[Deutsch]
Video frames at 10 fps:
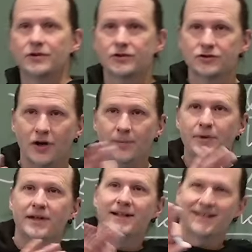Stopp,
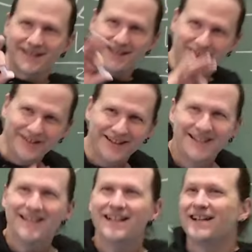genau.
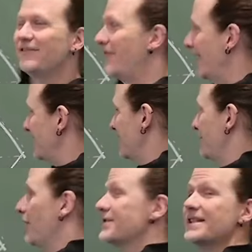Fertig
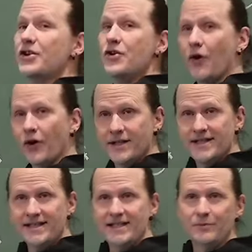gebaut sind
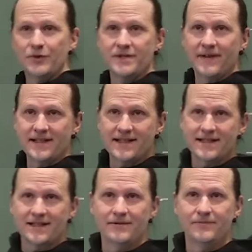19
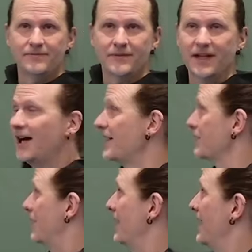27. Ja,
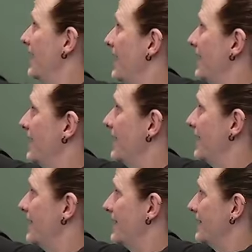also
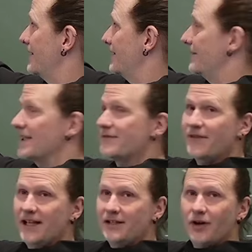es
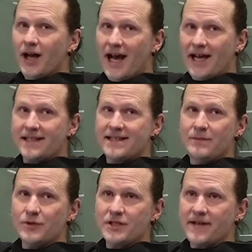fehlen noch 8
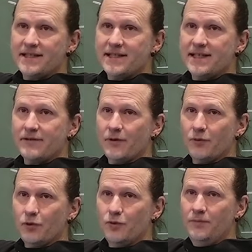27 vom
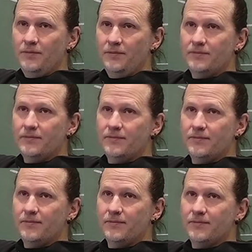Volumen.
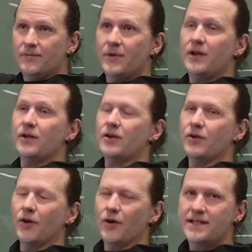
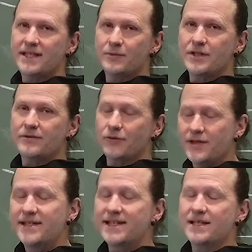9, 27,
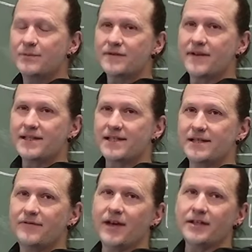19 27
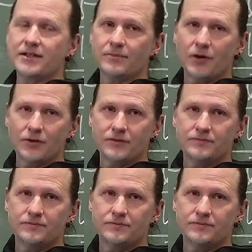sind fertig gebaut.